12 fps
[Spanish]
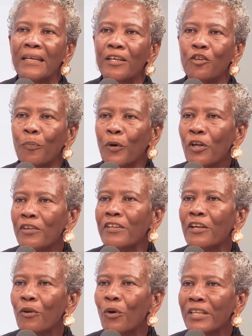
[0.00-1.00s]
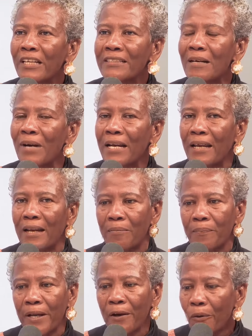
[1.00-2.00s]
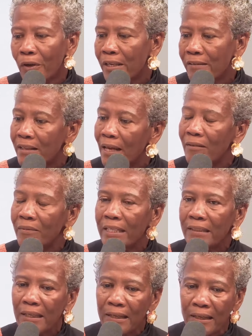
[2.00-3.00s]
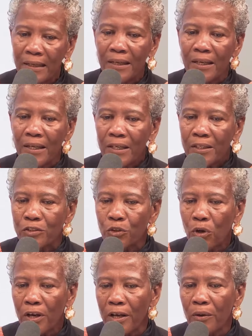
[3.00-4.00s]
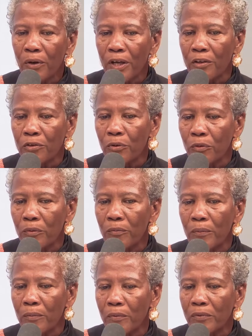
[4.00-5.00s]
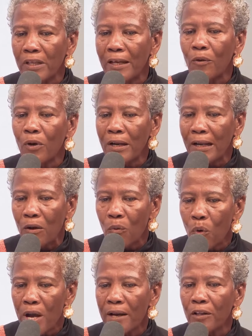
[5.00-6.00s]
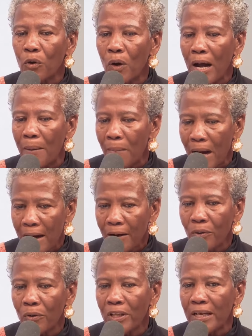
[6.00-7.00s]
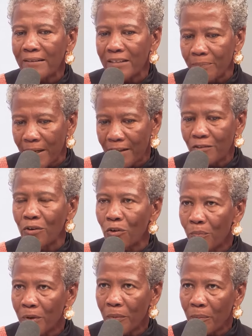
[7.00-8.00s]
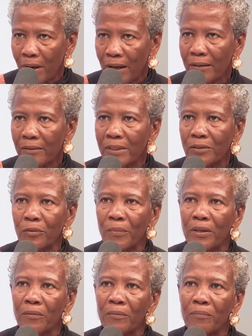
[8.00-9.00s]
y yo puedo decirlo hoy de esa manera, pero inicialmente yo creo que yo tengo el recuerdo amargo de la separación con mi mamá cuando me,